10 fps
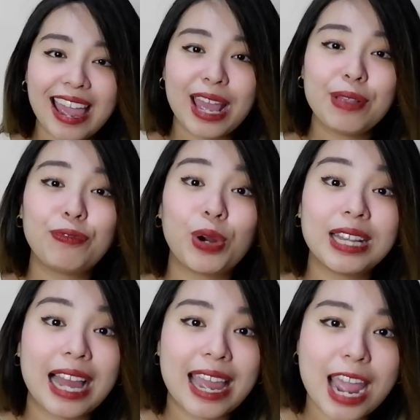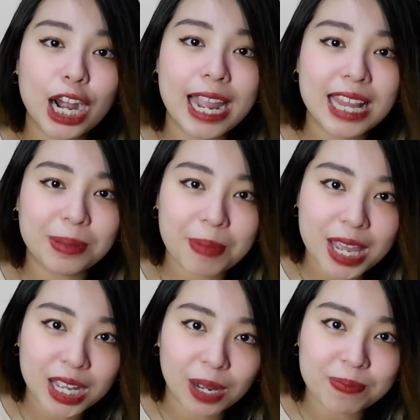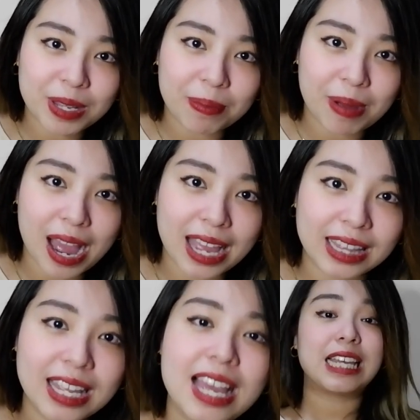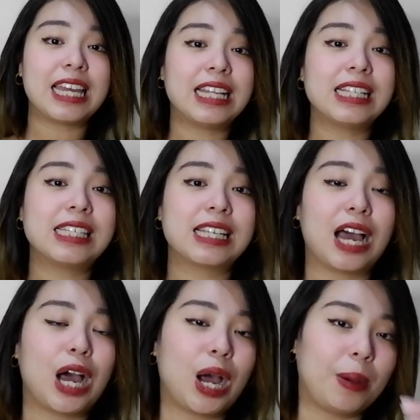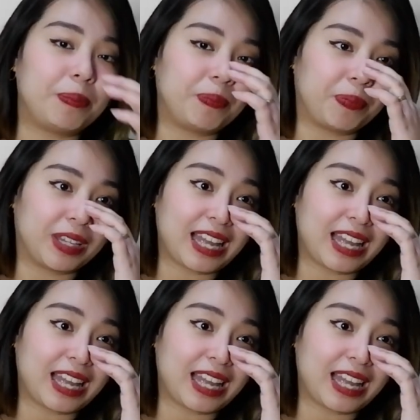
And for the hair and makeup naman, since um,